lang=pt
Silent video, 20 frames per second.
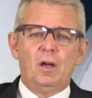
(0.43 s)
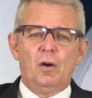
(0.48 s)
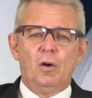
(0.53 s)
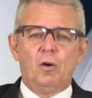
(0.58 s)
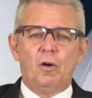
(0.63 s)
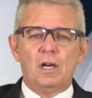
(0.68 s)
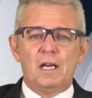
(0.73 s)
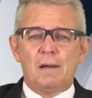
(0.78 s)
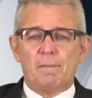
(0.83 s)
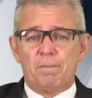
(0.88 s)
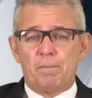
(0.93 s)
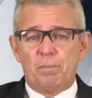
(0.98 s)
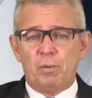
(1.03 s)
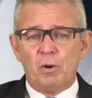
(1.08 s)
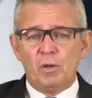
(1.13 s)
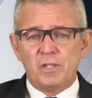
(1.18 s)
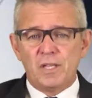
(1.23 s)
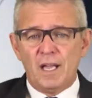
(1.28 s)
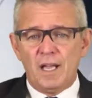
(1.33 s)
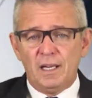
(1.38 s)
Olha,
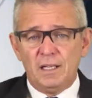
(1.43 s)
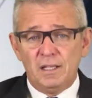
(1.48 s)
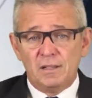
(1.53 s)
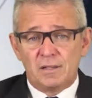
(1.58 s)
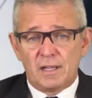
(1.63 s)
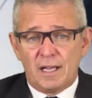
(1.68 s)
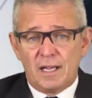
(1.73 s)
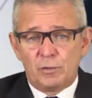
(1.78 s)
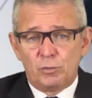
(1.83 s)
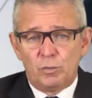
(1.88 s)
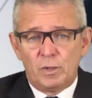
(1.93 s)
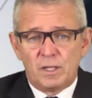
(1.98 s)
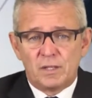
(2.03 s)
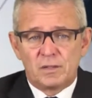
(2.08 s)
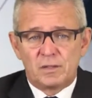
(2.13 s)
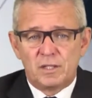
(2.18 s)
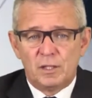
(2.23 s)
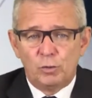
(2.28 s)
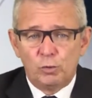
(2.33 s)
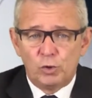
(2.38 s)
após realizar uma
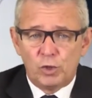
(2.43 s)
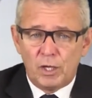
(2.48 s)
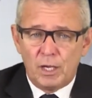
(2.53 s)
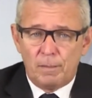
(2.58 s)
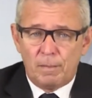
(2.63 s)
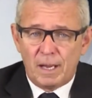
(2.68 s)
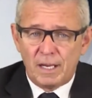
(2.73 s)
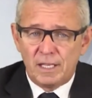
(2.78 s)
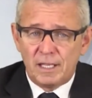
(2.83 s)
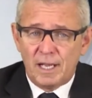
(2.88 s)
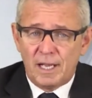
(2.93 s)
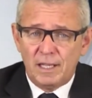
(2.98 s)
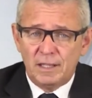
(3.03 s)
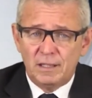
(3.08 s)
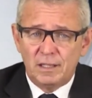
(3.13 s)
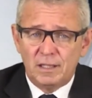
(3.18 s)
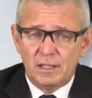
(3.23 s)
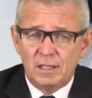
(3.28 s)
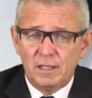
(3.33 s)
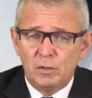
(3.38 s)
cirurgia
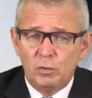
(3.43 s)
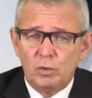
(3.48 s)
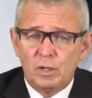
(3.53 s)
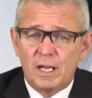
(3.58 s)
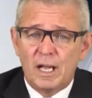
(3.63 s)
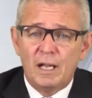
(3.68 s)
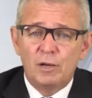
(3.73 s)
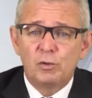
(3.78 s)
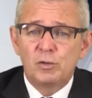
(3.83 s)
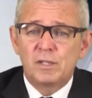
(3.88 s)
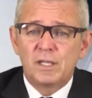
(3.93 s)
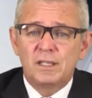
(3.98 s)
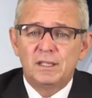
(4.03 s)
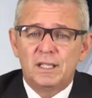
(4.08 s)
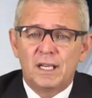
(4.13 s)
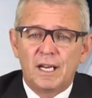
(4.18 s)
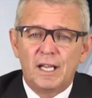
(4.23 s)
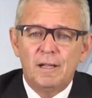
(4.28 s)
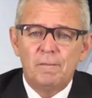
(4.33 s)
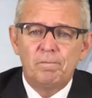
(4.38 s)
bariátrica, o Carlos
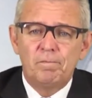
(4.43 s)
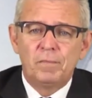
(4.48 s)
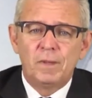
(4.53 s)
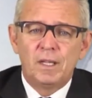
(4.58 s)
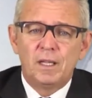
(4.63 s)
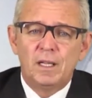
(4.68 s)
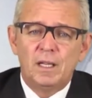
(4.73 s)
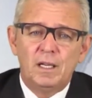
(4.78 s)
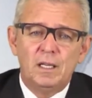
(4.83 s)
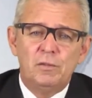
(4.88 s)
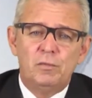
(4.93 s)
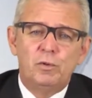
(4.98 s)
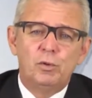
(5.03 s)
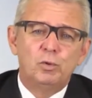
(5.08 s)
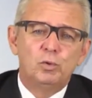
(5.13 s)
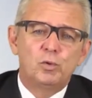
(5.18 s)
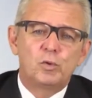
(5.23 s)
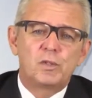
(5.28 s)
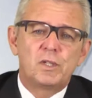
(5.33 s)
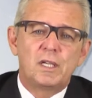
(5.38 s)
André, ele viu
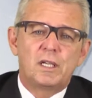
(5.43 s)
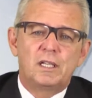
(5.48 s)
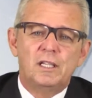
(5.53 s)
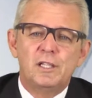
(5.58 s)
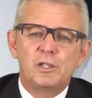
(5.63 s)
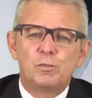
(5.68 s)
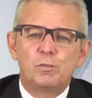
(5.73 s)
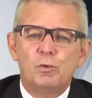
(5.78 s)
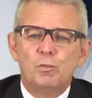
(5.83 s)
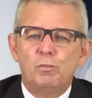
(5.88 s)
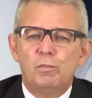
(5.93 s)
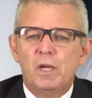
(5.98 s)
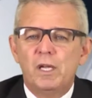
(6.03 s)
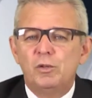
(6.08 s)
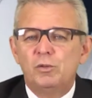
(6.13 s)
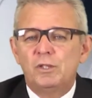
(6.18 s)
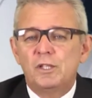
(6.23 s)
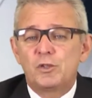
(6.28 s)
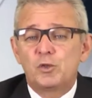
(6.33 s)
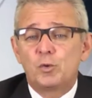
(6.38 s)
no ciclismo um meio
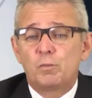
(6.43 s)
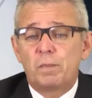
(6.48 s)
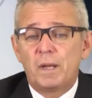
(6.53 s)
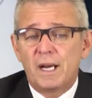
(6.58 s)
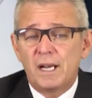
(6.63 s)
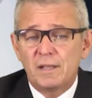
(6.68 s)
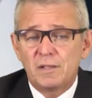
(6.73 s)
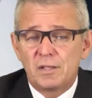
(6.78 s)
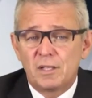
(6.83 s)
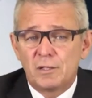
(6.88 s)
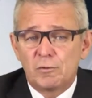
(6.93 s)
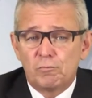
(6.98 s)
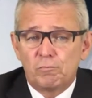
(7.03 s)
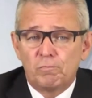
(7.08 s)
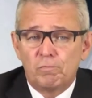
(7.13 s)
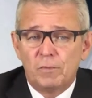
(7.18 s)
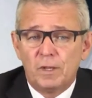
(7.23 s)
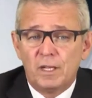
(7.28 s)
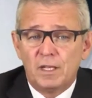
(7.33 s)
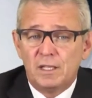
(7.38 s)
de superação
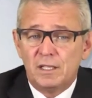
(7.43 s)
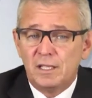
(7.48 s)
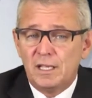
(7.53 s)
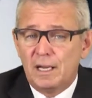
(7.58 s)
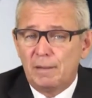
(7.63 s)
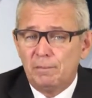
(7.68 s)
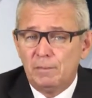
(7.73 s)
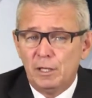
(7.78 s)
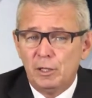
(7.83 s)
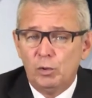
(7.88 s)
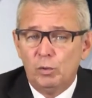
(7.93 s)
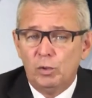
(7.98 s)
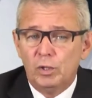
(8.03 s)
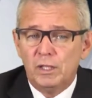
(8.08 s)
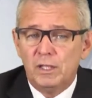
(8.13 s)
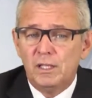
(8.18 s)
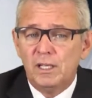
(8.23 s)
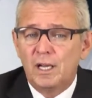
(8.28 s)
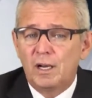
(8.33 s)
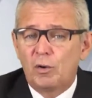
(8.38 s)
e a
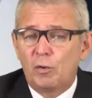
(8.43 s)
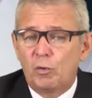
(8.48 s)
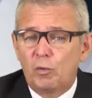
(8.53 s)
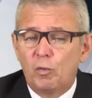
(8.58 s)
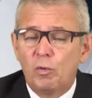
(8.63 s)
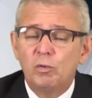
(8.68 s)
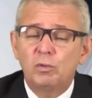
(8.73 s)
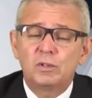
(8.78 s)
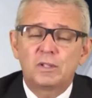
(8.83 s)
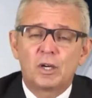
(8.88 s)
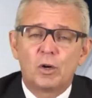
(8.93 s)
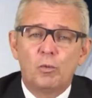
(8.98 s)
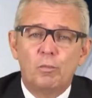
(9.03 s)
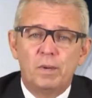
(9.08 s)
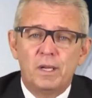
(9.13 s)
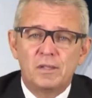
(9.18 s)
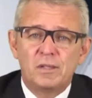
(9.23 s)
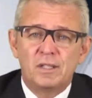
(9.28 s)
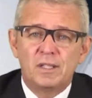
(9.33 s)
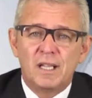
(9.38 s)
melhoria contra a
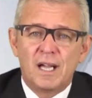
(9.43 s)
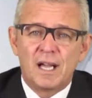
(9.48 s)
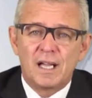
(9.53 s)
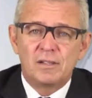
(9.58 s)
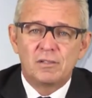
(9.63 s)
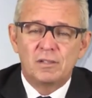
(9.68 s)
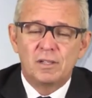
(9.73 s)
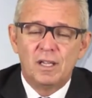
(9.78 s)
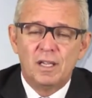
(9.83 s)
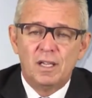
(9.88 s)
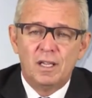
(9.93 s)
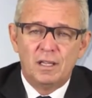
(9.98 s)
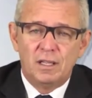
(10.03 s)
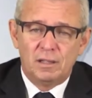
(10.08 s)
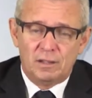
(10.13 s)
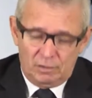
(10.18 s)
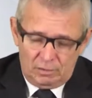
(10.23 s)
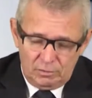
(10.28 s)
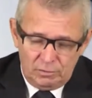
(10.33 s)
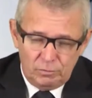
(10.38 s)
obesidade.
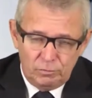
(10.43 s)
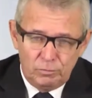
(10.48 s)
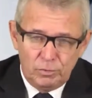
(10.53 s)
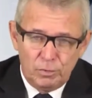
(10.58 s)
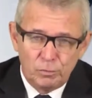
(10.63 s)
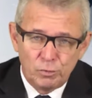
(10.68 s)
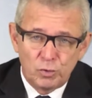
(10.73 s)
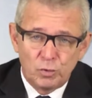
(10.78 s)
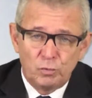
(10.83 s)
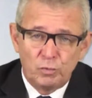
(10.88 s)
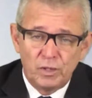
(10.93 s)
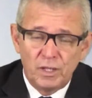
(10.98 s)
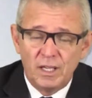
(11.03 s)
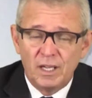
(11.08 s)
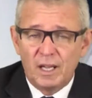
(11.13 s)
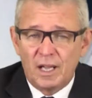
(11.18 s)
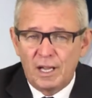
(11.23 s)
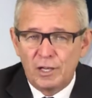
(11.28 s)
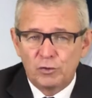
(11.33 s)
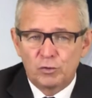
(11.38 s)
Vamos ouvir
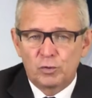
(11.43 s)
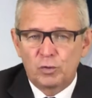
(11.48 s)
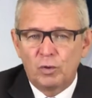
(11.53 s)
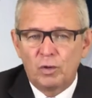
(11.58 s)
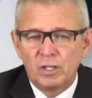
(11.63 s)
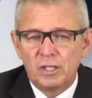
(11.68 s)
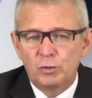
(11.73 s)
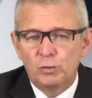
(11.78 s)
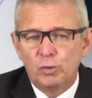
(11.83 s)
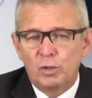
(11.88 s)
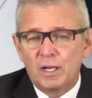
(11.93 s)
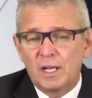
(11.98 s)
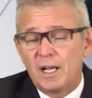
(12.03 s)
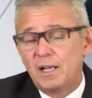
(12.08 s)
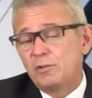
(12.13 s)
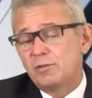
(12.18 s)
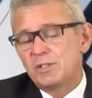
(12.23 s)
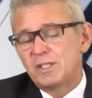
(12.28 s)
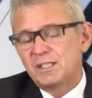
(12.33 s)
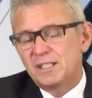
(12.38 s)
a história do
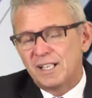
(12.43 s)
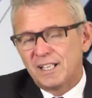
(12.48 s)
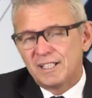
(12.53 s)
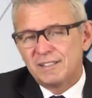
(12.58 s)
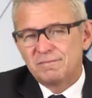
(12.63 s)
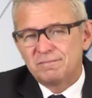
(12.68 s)
Carlos André.